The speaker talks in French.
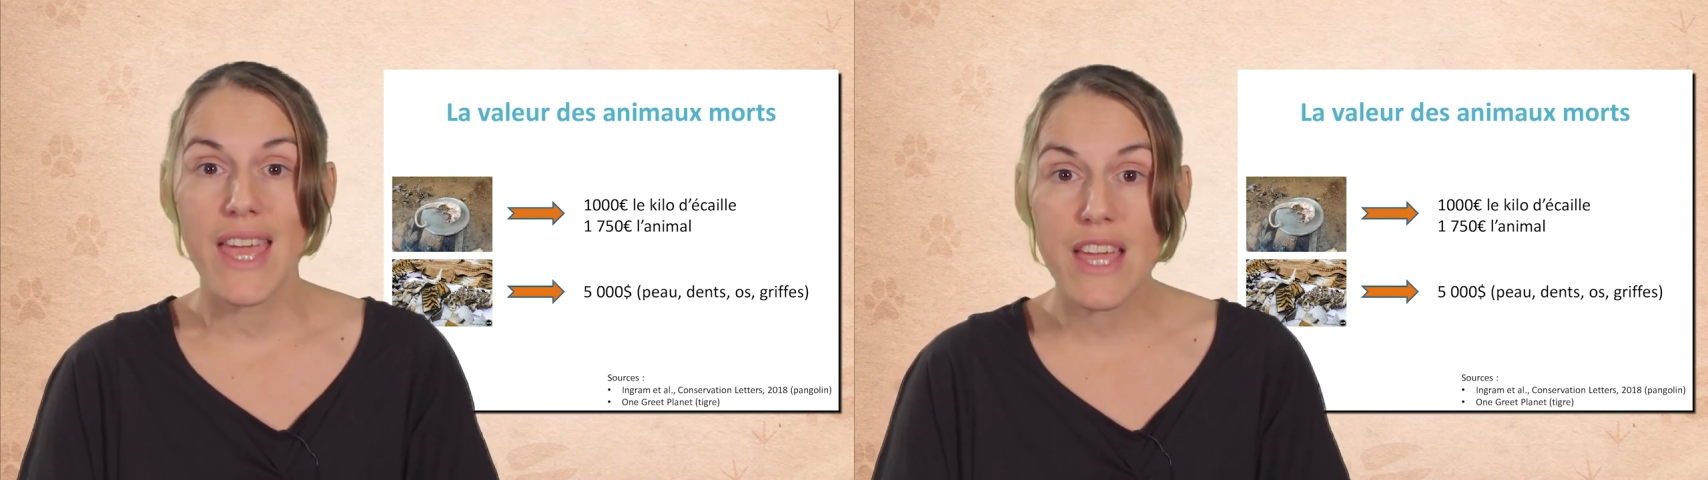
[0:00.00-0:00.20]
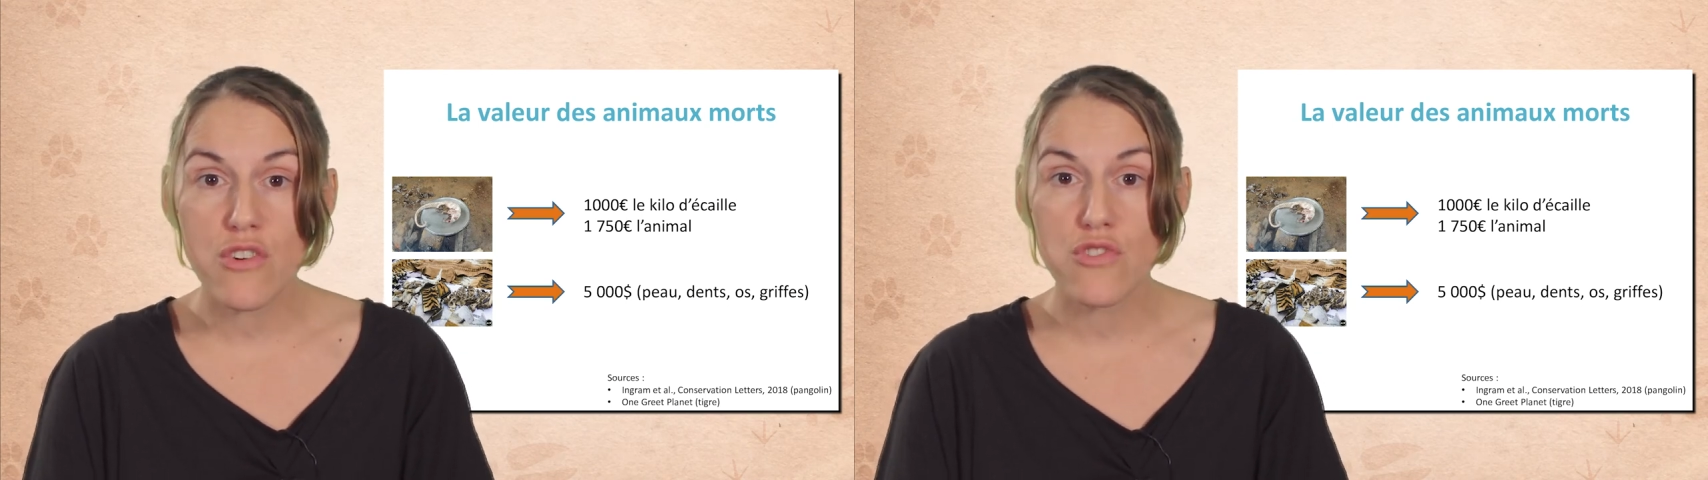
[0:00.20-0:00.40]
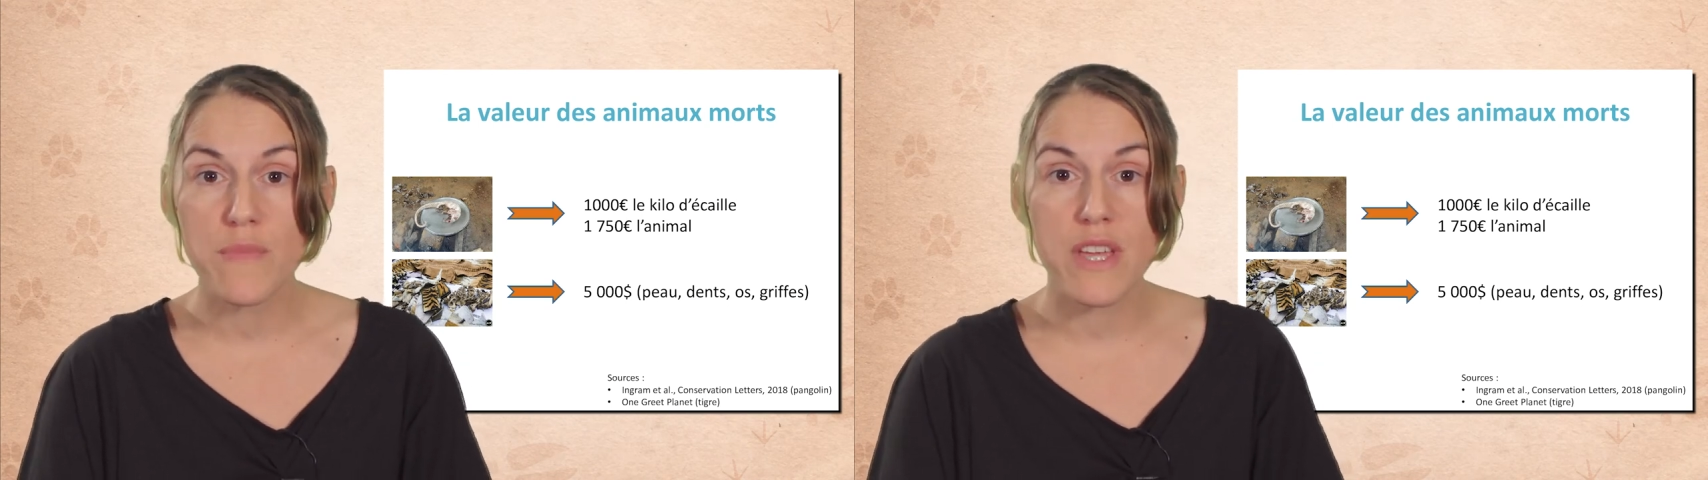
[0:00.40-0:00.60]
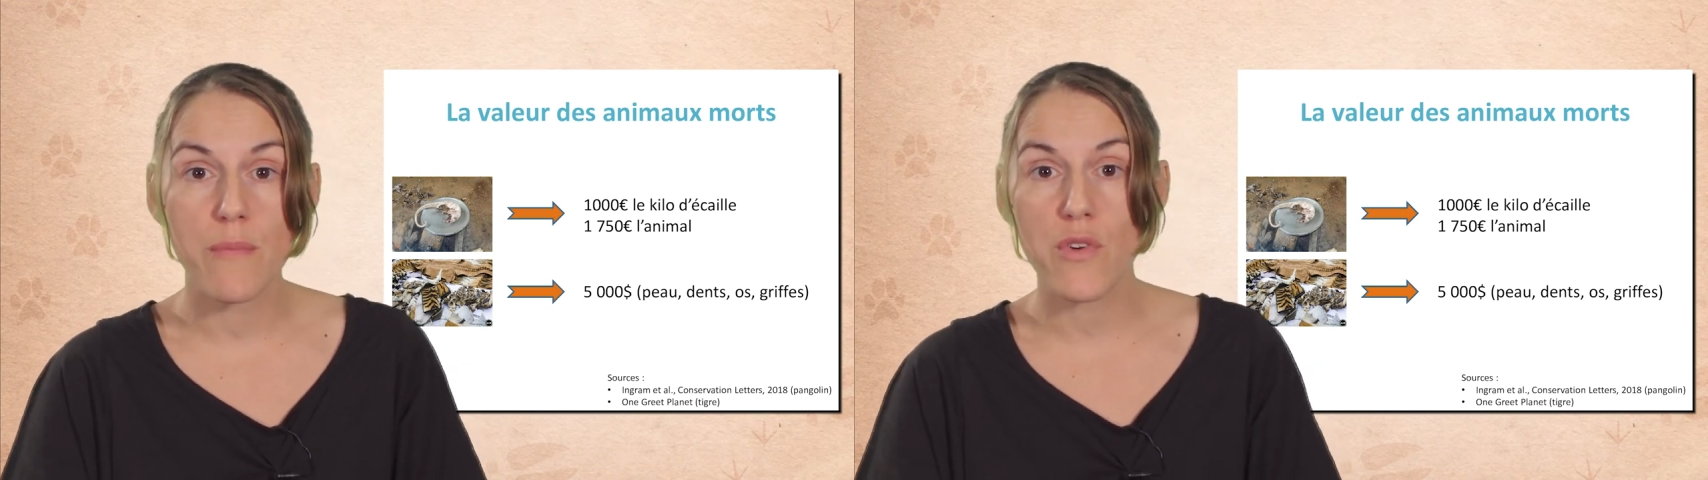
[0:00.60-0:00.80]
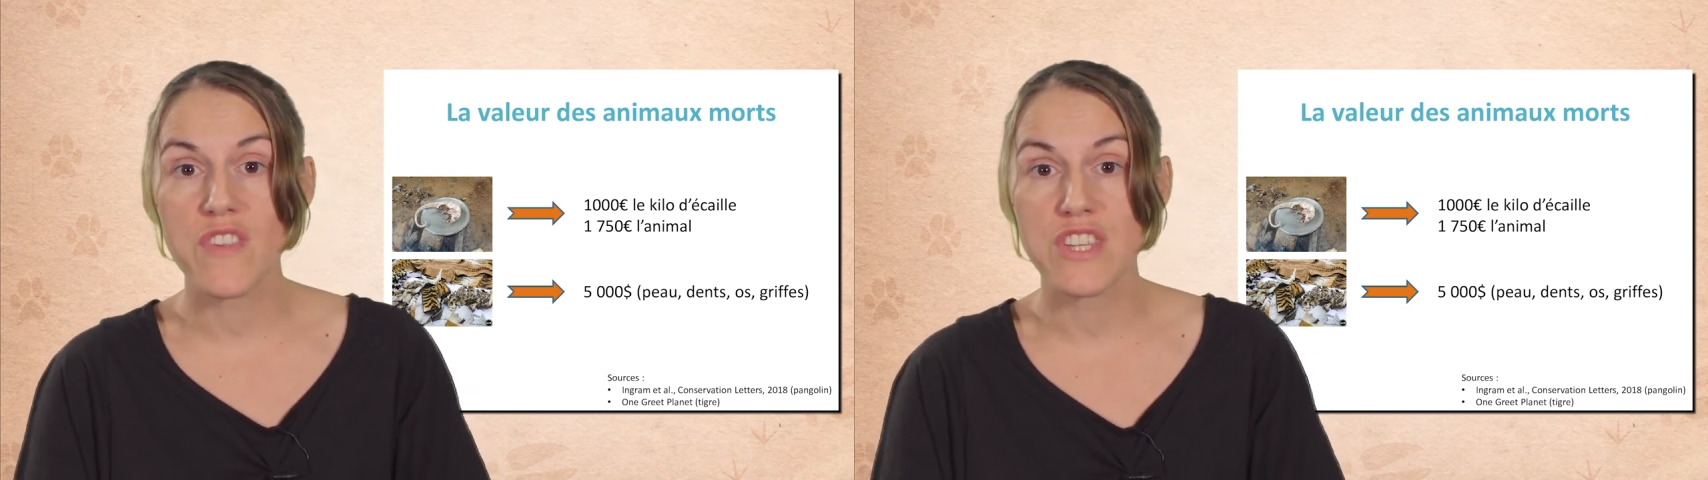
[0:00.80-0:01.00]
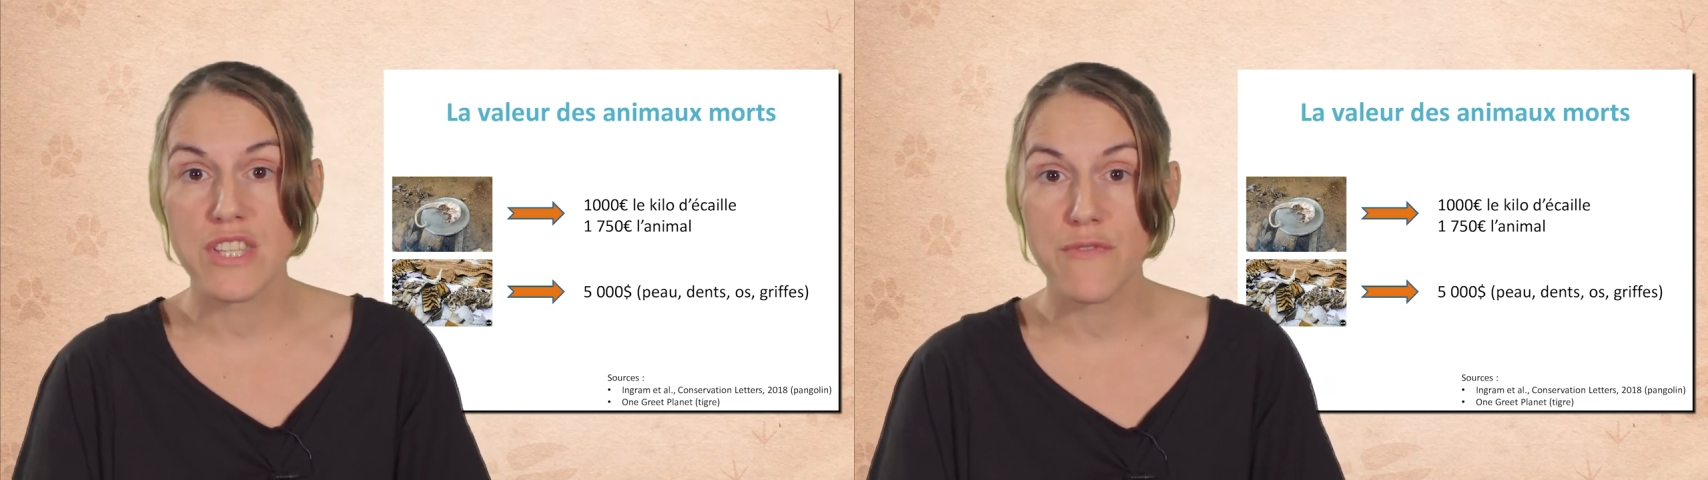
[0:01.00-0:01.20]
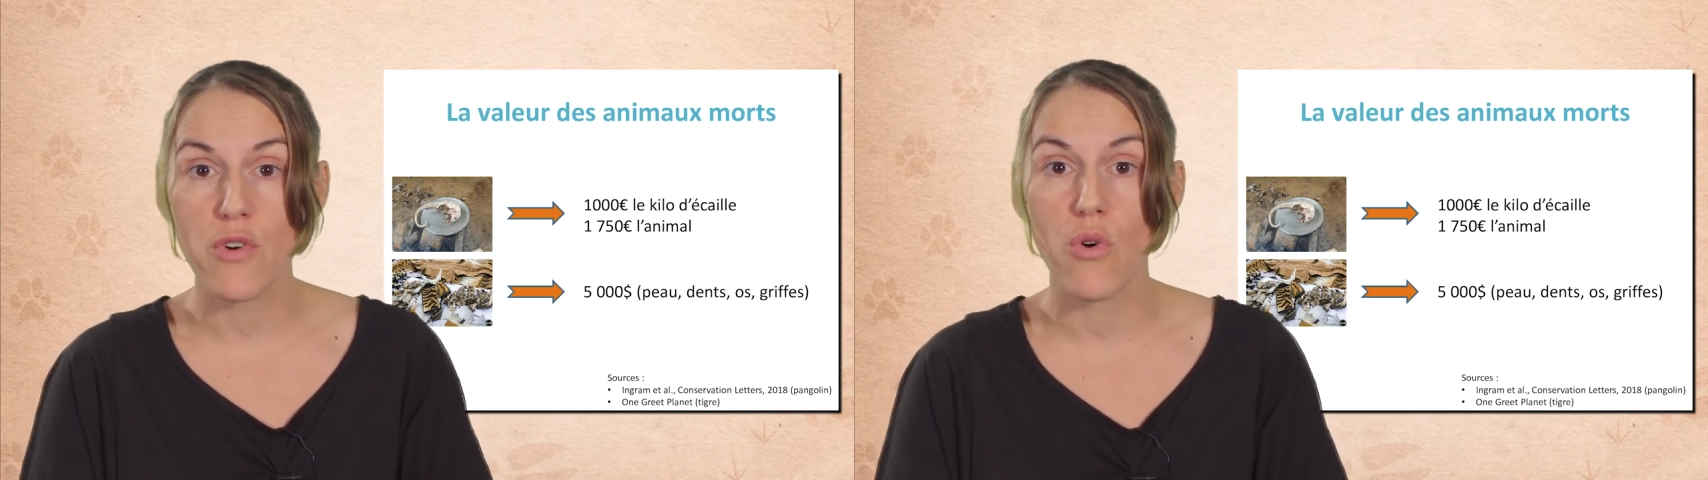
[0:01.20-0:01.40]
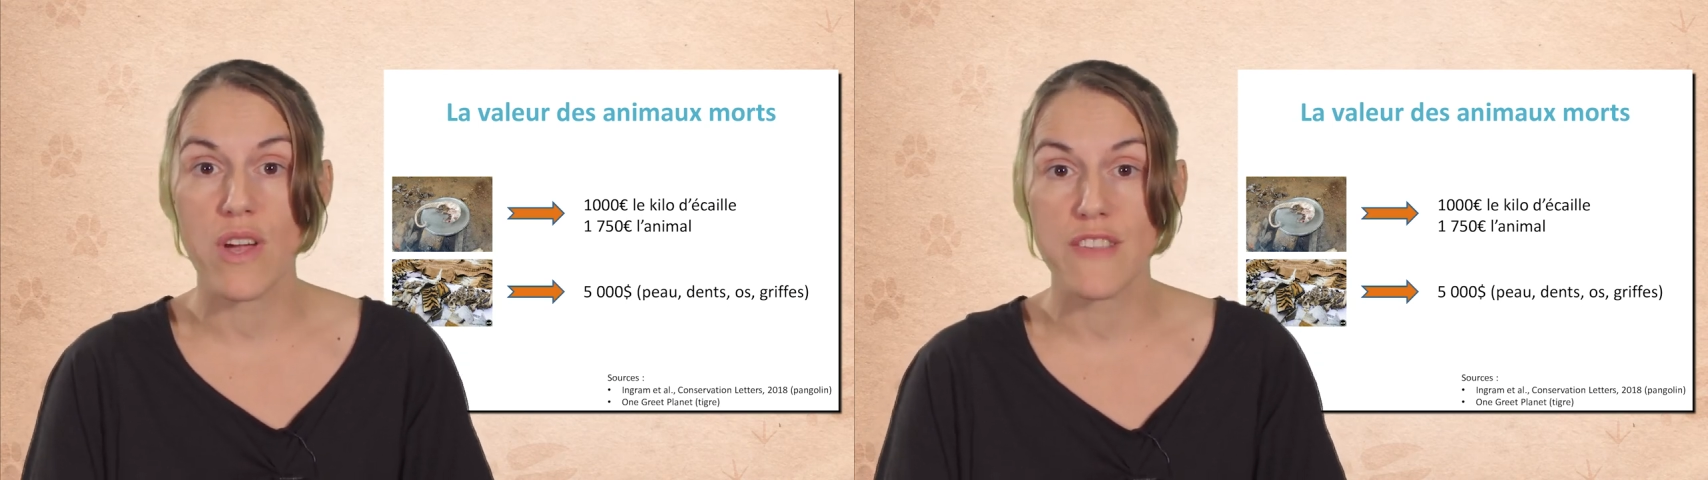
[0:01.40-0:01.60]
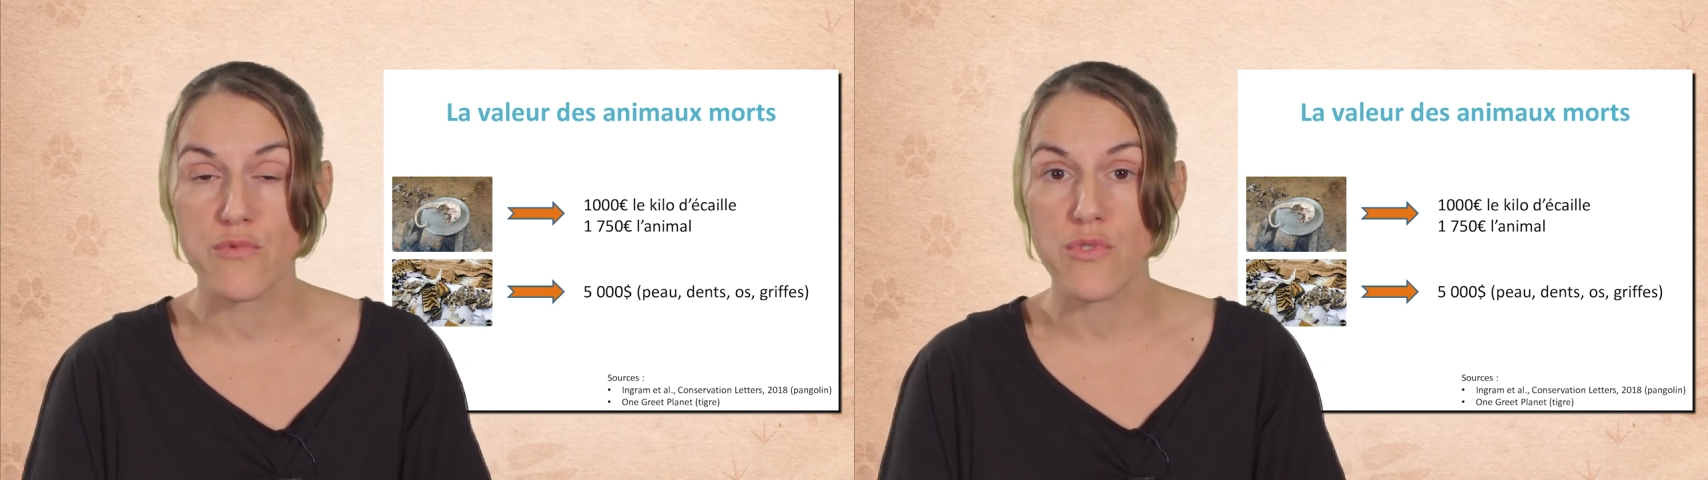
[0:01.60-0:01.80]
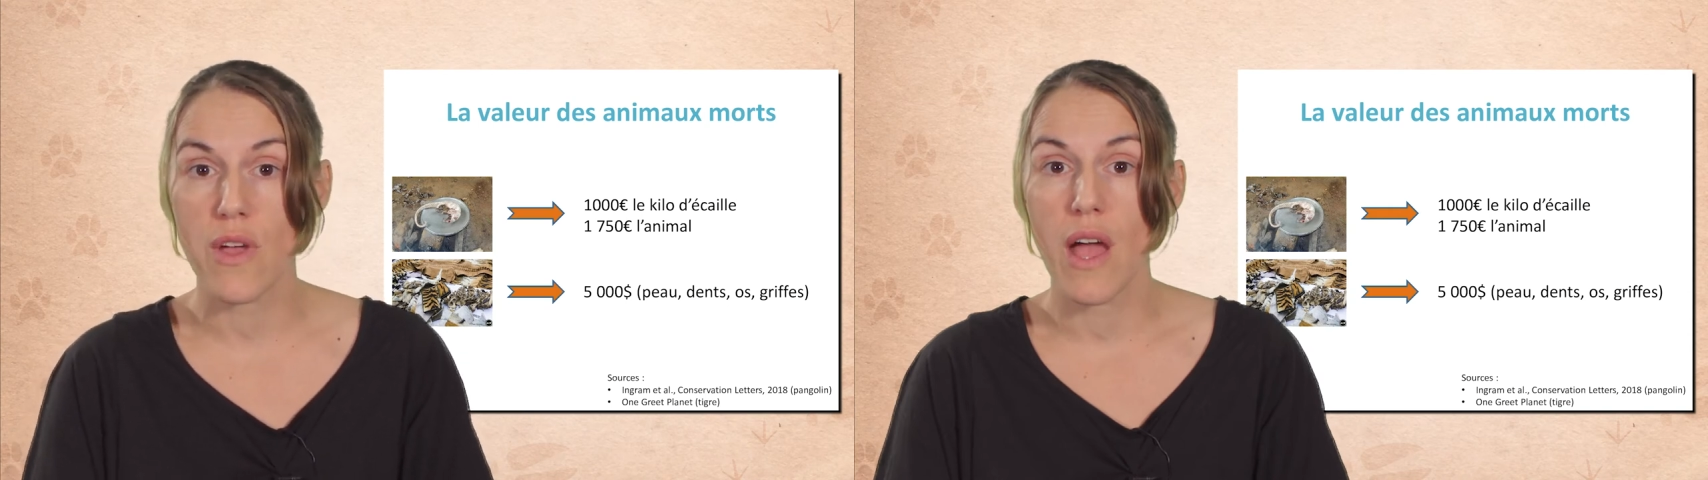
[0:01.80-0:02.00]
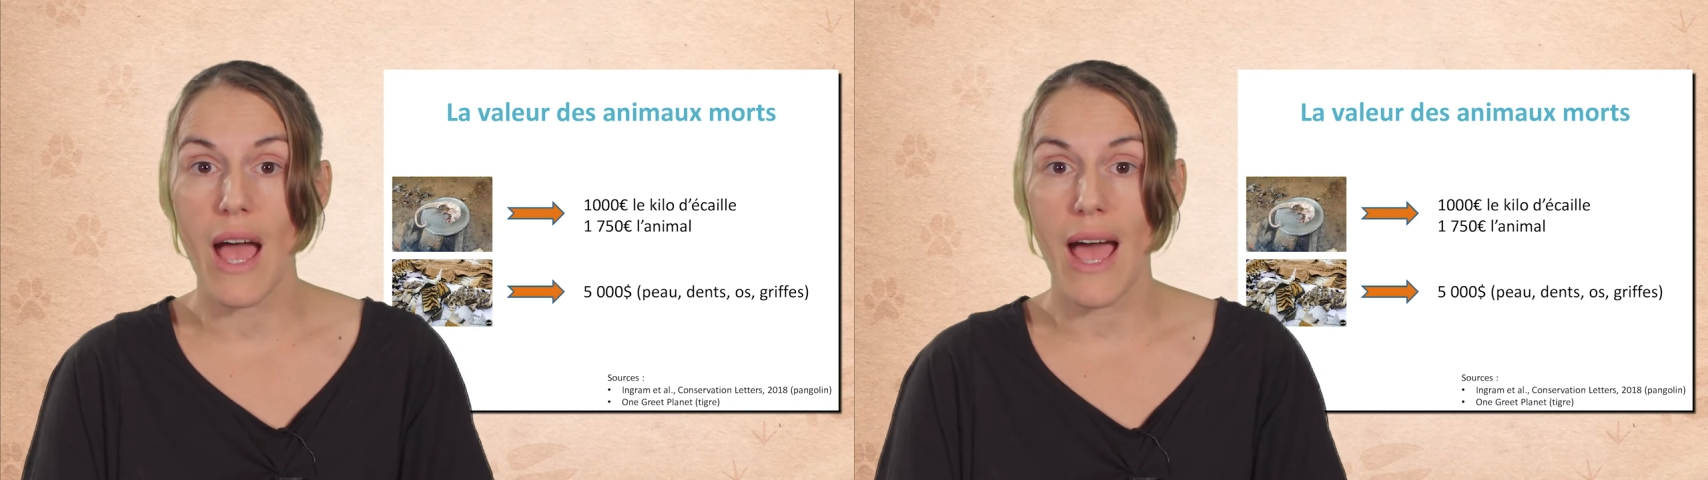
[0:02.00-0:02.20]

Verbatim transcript: Économiquement, ces chiffres correspondent